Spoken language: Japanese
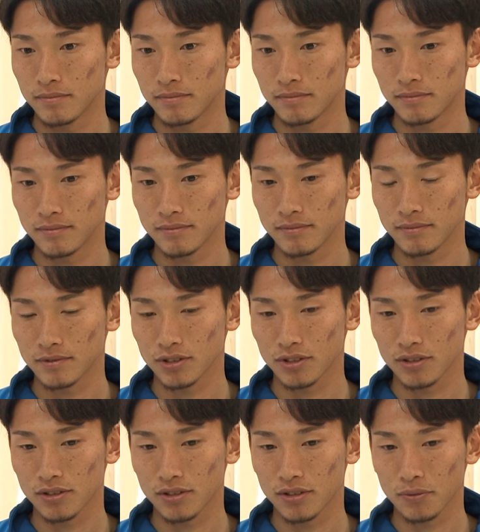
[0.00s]
うん
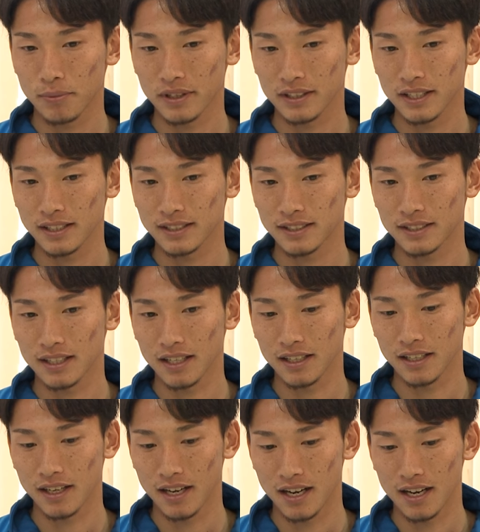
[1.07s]
とまあ哲さ
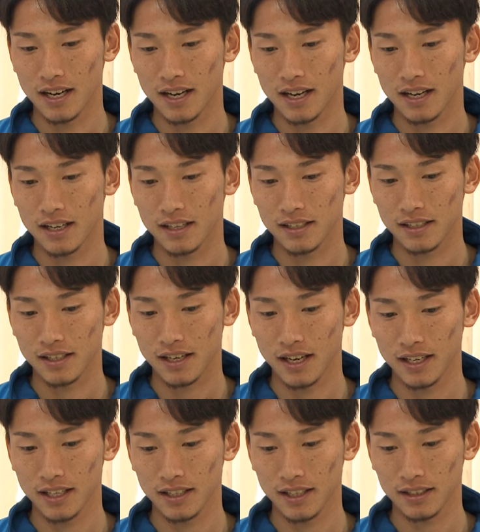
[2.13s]
んが
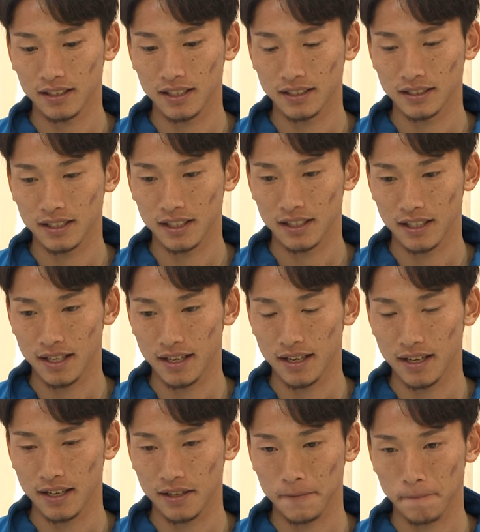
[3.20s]
解任になった時点
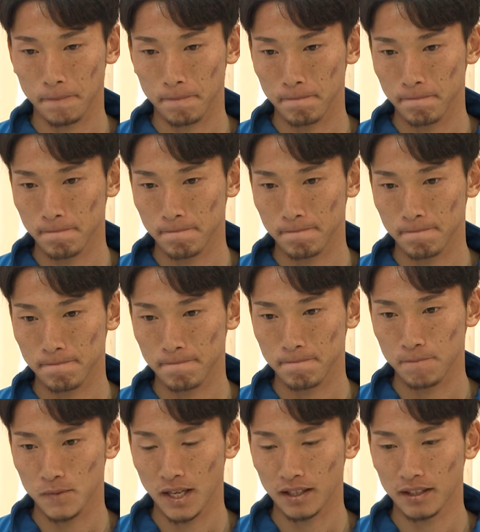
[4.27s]
で
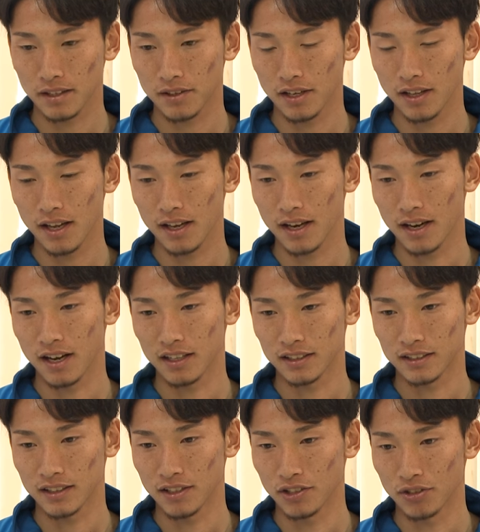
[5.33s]
やってくれないかなっ
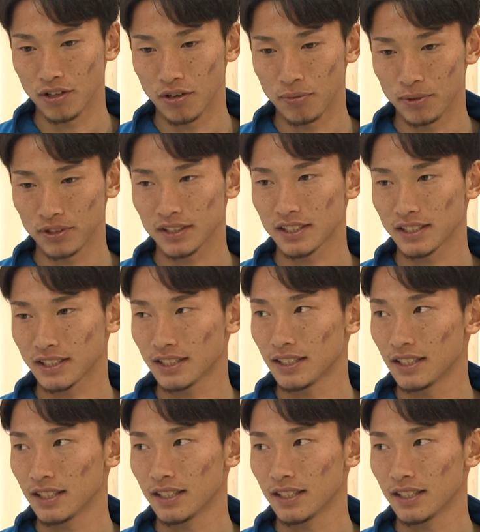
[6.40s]
ていうのは思ってたし